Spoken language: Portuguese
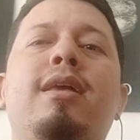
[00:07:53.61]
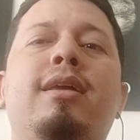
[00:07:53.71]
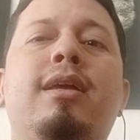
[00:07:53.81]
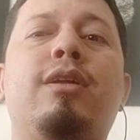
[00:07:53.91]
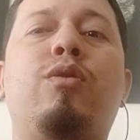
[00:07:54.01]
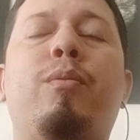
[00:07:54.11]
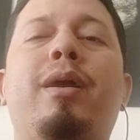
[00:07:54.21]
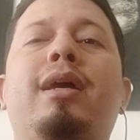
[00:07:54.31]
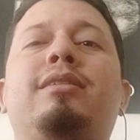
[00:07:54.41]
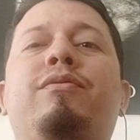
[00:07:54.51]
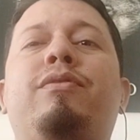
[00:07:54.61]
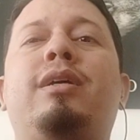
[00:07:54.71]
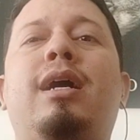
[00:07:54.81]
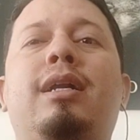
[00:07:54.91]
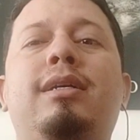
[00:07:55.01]
e ele começa a
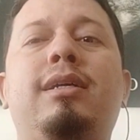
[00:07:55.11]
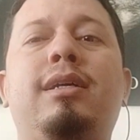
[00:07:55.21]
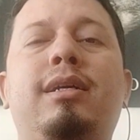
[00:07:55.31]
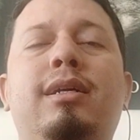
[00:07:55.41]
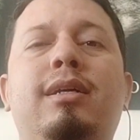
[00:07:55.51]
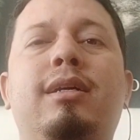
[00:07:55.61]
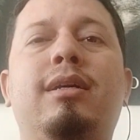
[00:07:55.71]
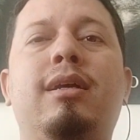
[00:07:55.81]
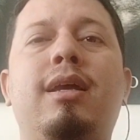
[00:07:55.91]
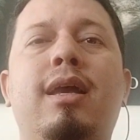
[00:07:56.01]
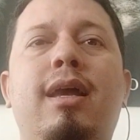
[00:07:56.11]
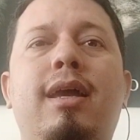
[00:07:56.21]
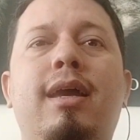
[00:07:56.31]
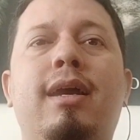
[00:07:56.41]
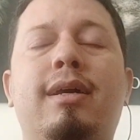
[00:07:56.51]
ficar ali
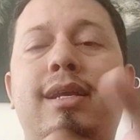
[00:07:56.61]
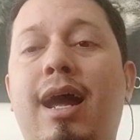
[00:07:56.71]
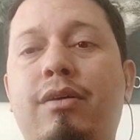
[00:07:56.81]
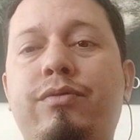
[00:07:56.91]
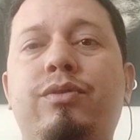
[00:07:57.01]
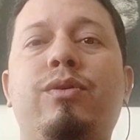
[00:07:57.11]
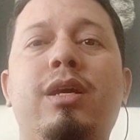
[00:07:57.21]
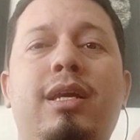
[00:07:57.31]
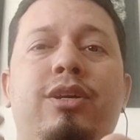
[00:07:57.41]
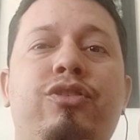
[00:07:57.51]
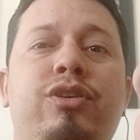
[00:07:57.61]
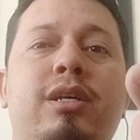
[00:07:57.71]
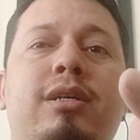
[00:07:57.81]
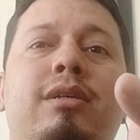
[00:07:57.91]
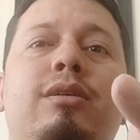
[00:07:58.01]
é, grávido,
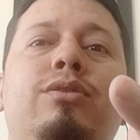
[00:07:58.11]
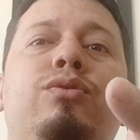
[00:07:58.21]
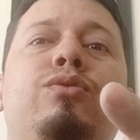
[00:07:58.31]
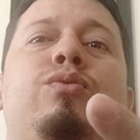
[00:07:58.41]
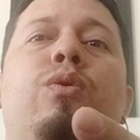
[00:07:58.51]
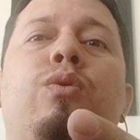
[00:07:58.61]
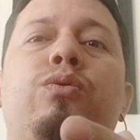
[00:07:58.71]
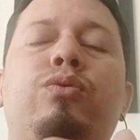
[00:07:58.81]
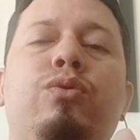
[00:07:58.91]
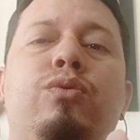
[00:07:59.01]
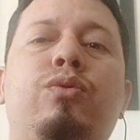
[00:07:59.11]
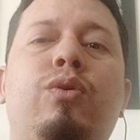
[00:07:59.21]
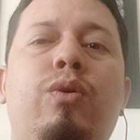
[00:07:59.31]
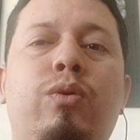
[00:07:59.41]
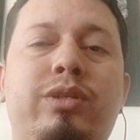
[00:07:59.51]
gerando outro
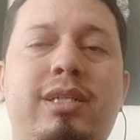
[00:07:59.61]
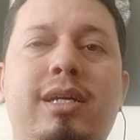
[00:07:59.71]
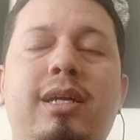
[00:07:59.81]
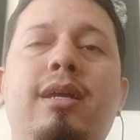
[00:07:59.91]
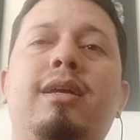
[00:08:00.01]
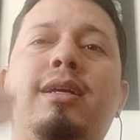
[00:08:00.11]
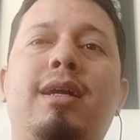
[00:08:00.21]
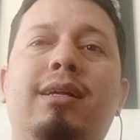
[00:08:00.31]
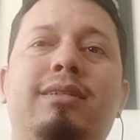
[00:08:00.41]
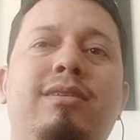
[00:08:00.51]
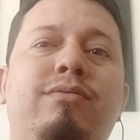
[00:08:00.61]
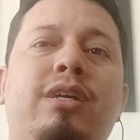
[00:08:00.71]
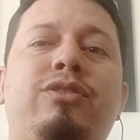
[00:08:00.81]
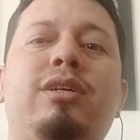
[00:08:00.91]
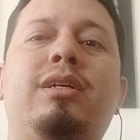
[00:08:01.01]
ser e assim
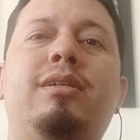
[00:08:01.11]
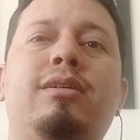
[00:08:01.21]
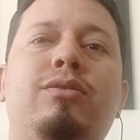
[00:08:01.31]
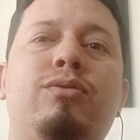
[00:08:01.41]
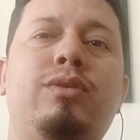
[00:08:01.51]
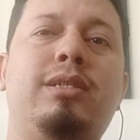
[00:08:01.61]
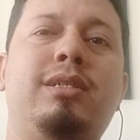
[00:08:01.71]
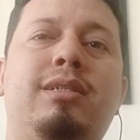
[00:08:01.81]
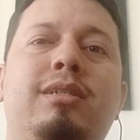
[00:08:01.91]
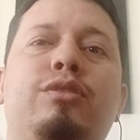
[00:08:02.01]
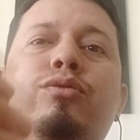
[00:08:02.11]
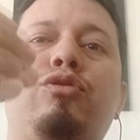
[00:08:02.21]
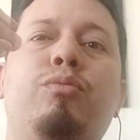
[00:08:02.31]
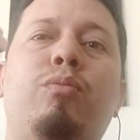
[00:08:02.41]
vai gerando esse ciclo de